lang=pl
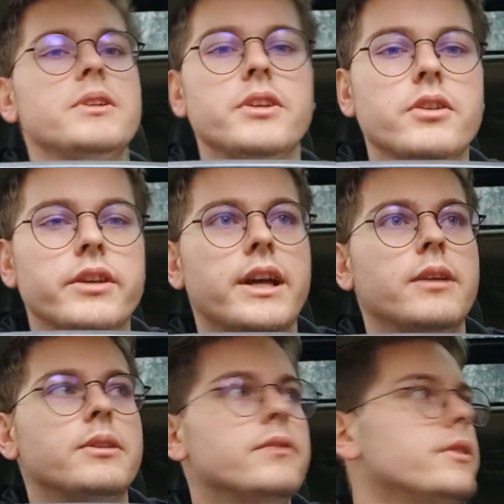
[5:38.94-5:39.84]
Będzie
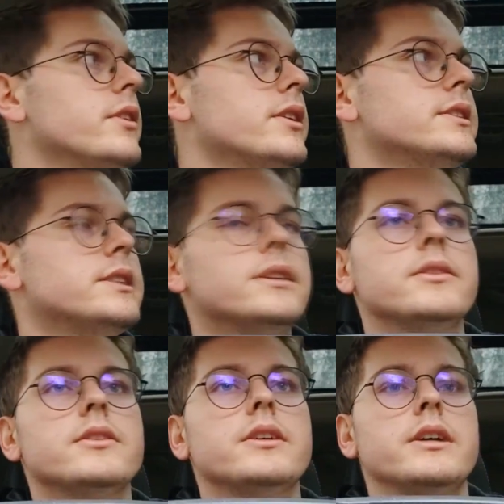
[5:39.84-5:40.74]
rozgadał ten
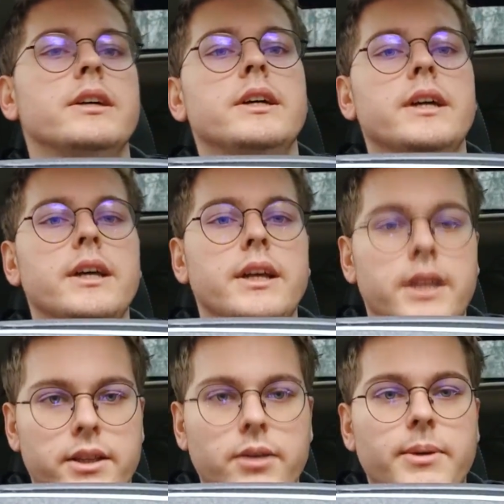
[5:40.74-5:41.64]
wideorejestrator.
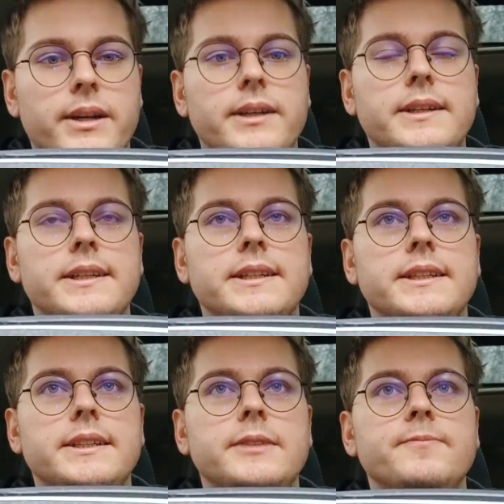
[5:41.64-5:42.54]
Dobra,
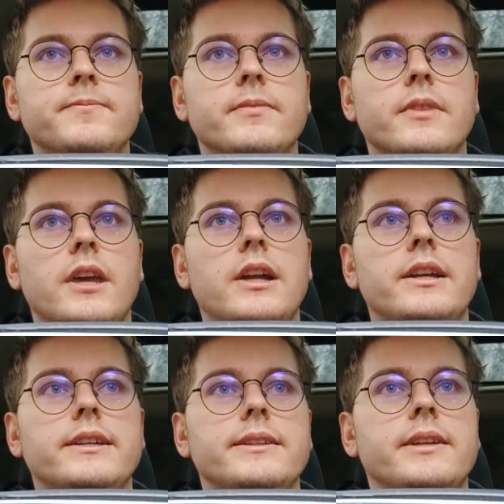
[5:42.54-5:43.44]
e,
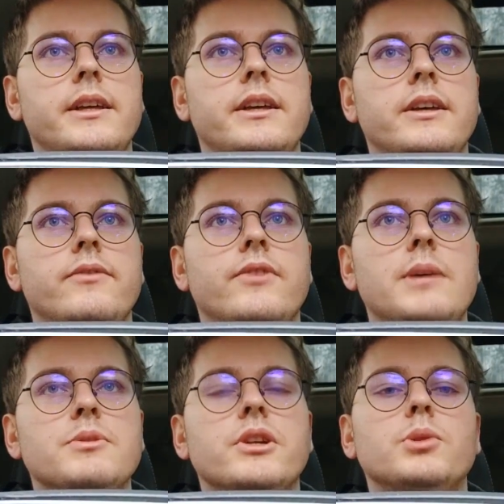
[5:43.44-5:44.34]
ale
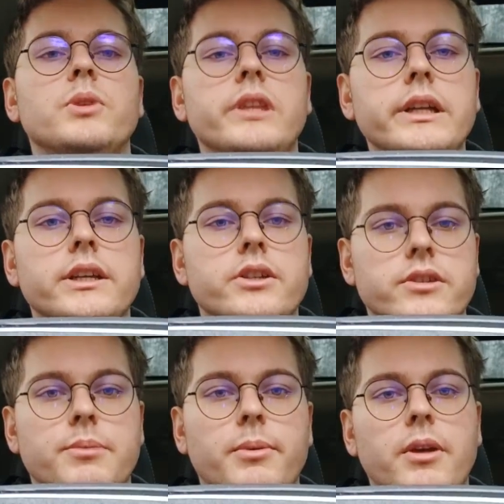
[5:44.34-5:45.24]
wiem, że ja tutaj nawet jak
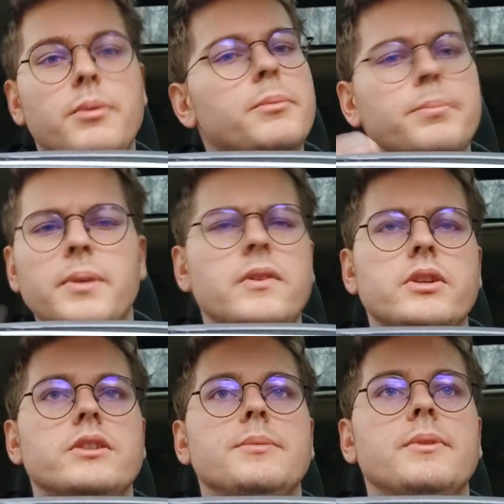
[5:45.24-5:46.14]
czegoś zapomniałem, bo pewnie
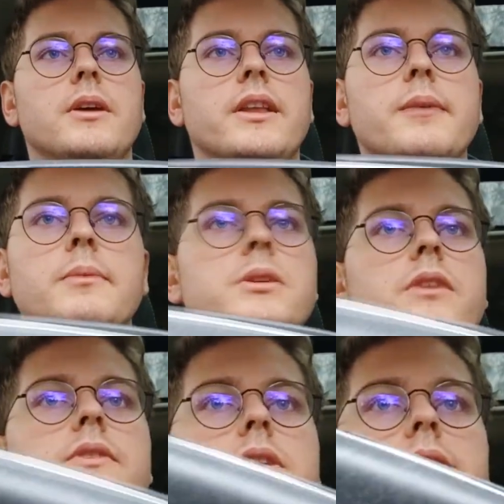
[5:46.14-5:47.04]
czegoś zapomniałem, takie mam
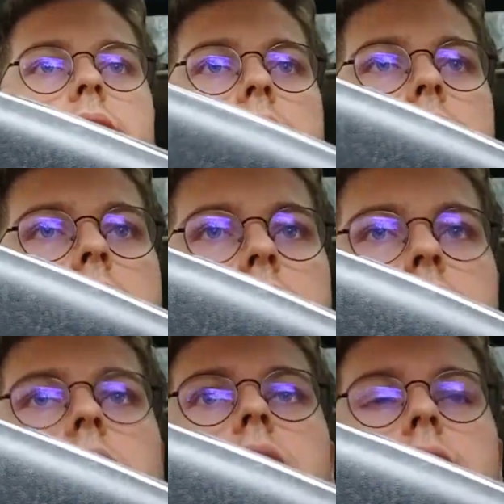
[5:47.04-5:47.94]
przynajmniej wrażenie,
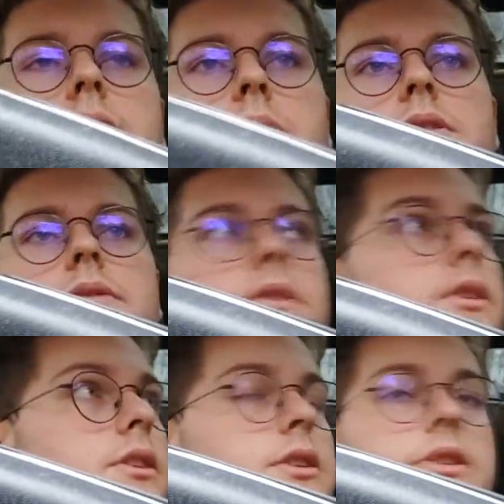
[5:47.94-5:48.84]
to i tak są to
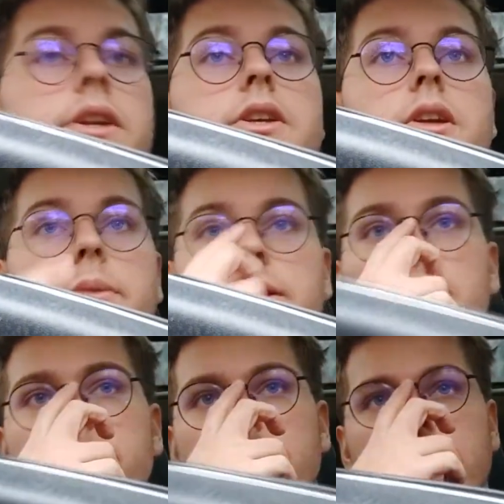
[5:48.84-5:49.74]
zawody 40 km
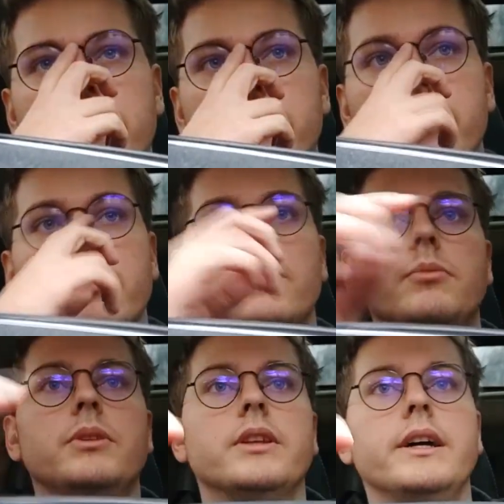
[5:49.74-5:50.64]
e, od
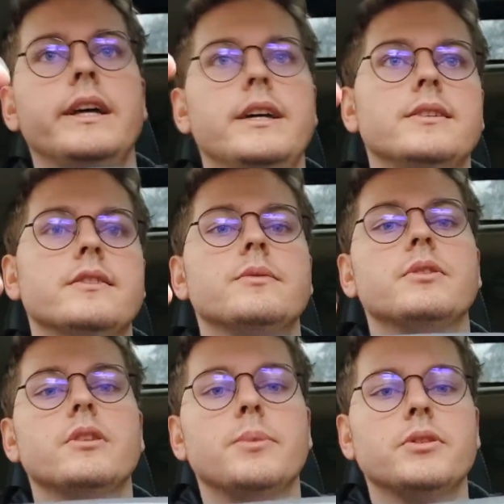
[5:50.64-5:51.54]
Lublina. Zawsze
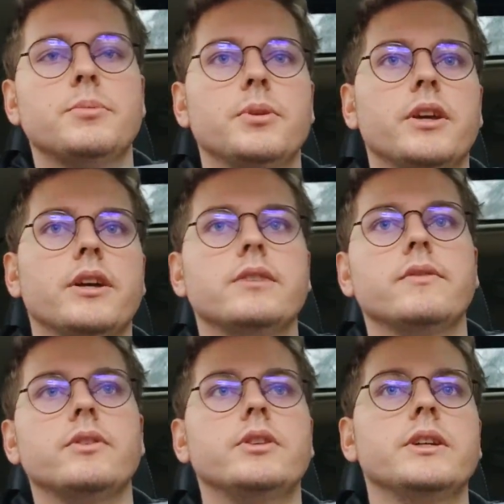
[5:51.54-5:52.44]
można po coś
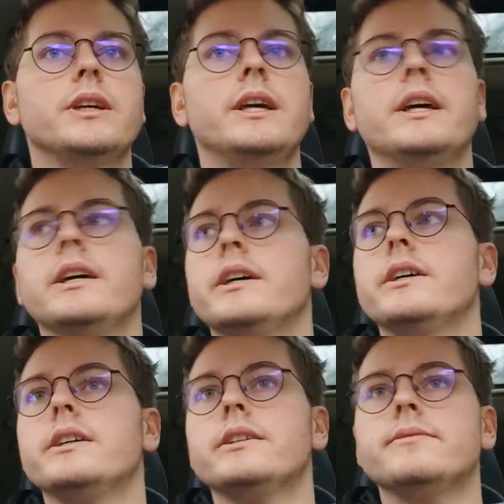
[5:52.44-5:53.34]
podjechać w godzinę
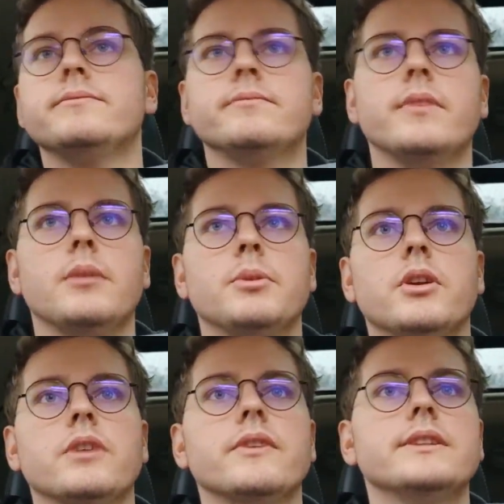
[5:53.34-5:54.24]
e, albo
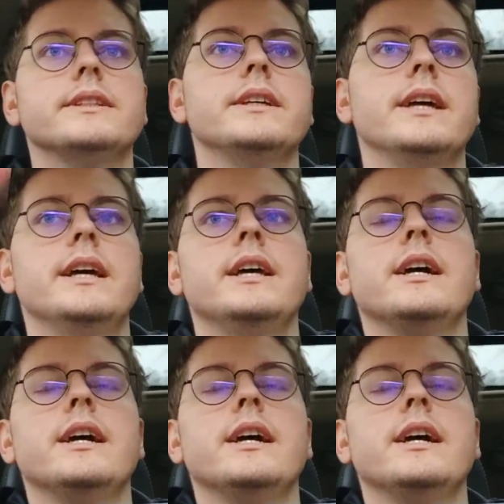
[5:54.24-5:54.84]
trochę więcej.